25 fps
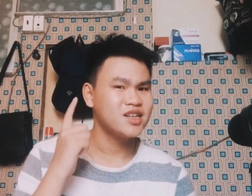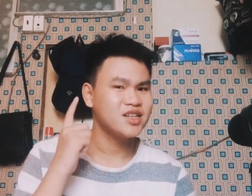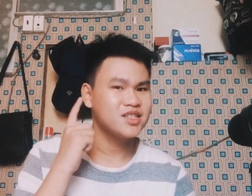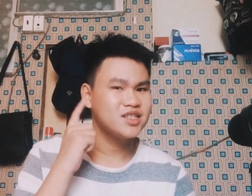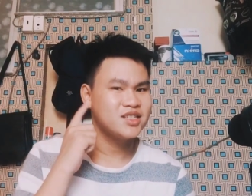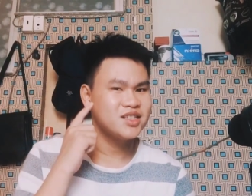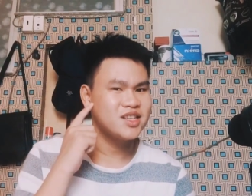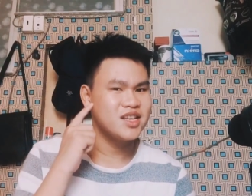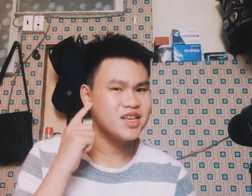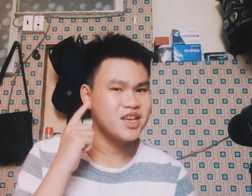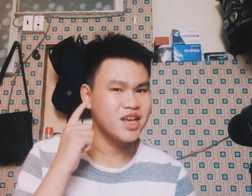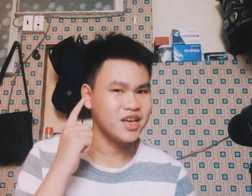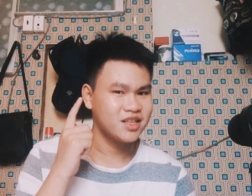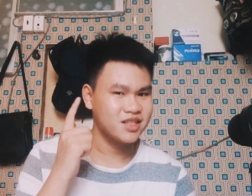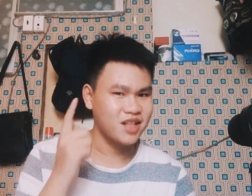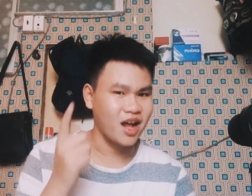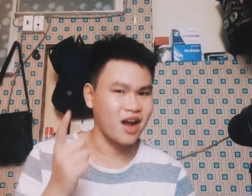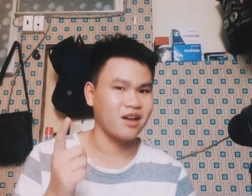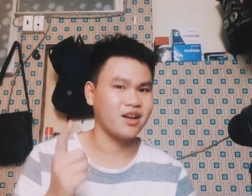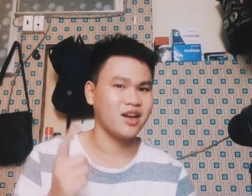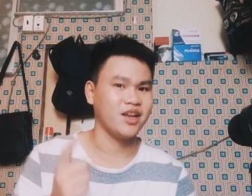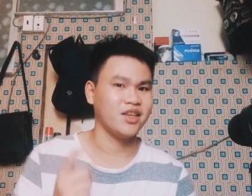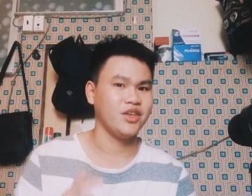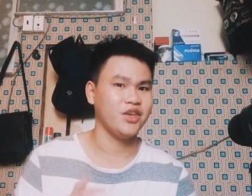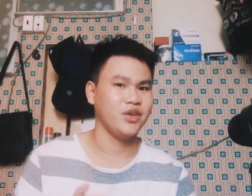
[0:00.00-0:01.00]
suy nghĩ
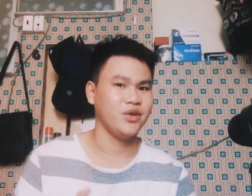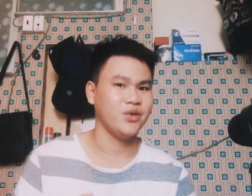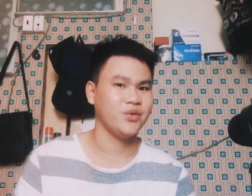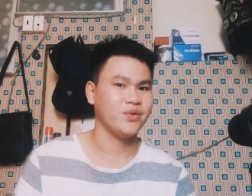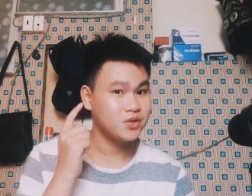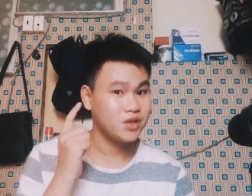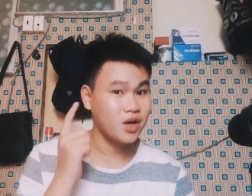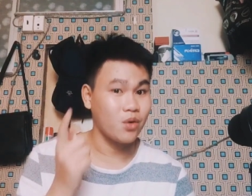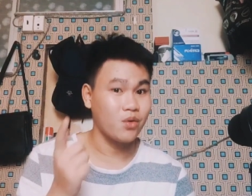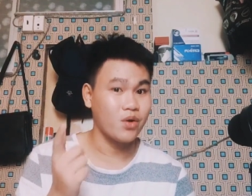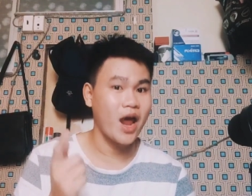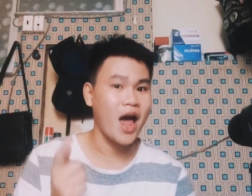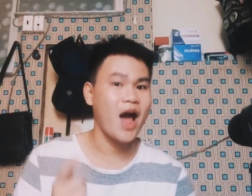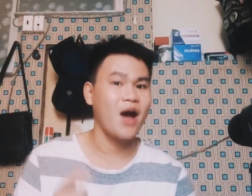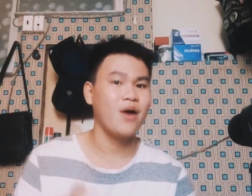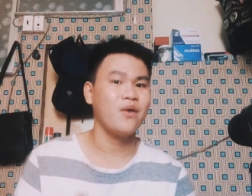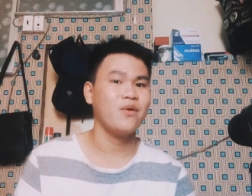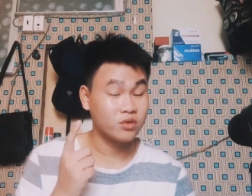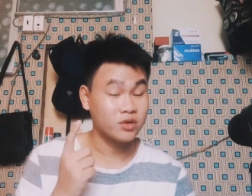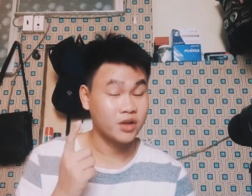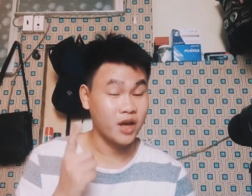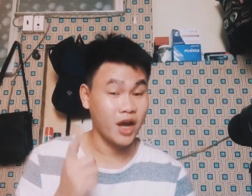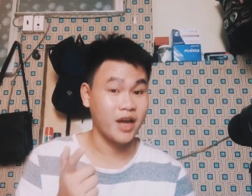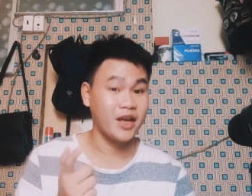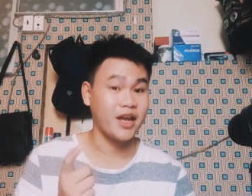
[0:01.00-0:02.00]
thật là nhiều, chu đáo,
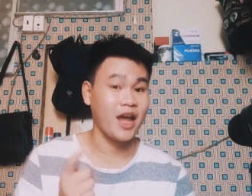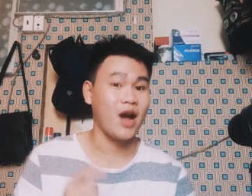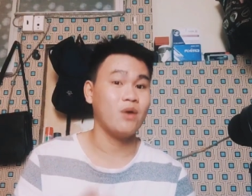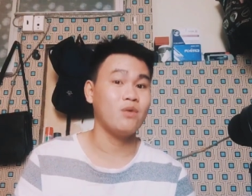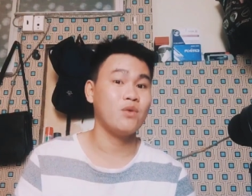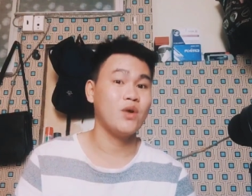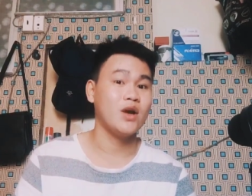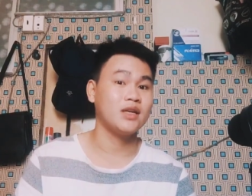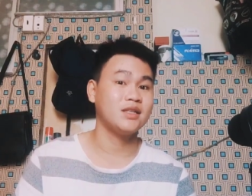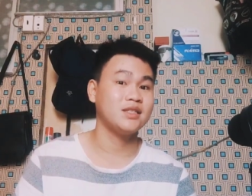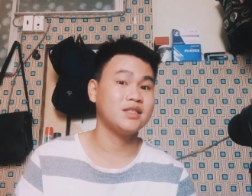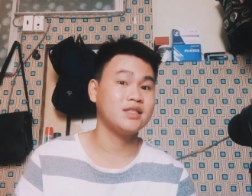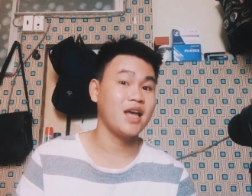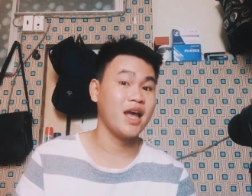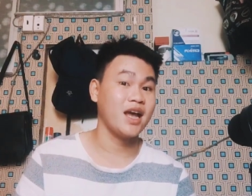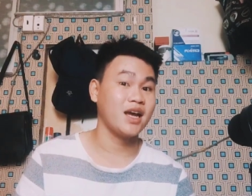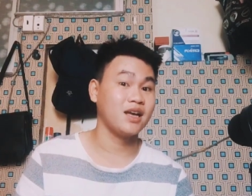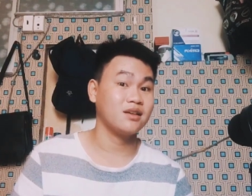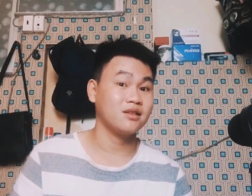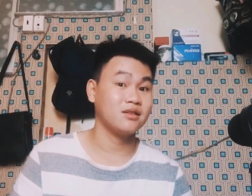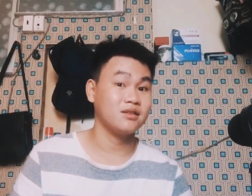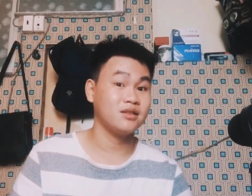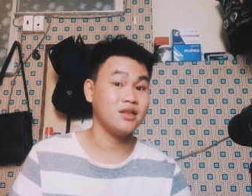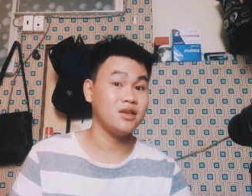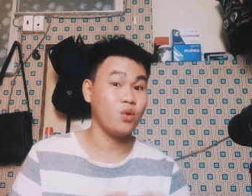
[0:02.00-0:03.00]
kể cả quan sát
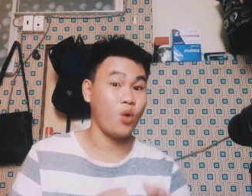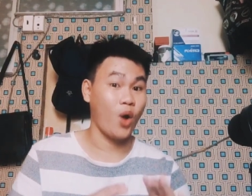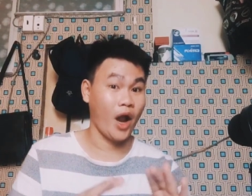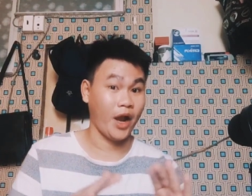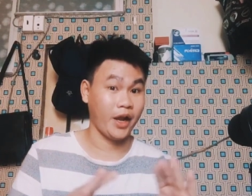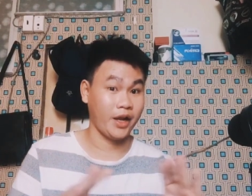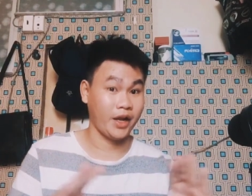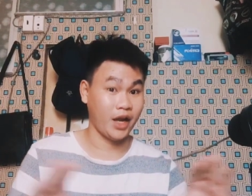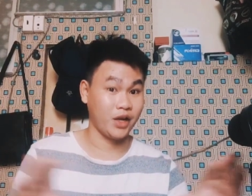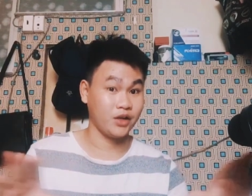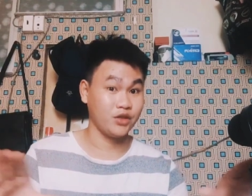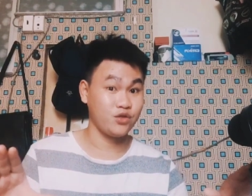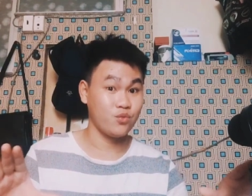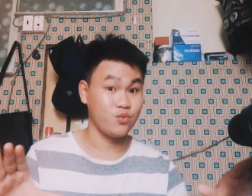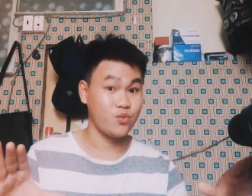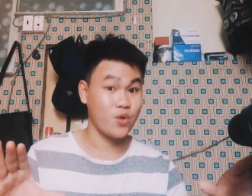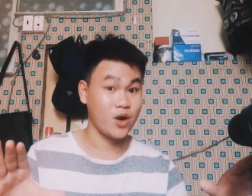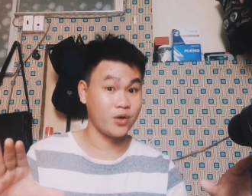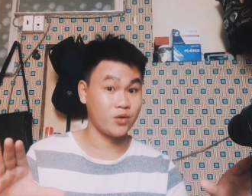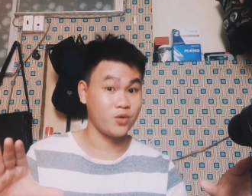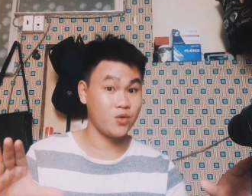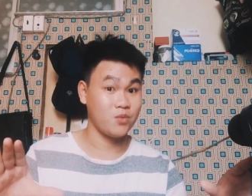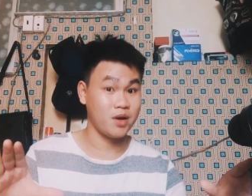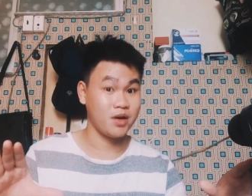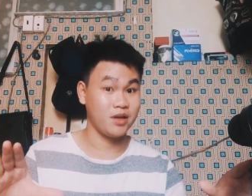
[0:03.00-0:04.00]
với hoàn cảnh xung quanh
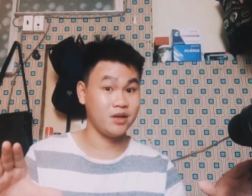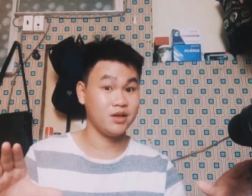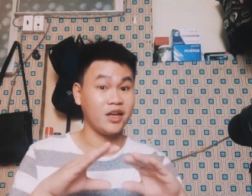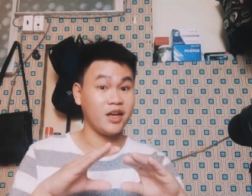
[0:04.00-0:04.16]
của mình.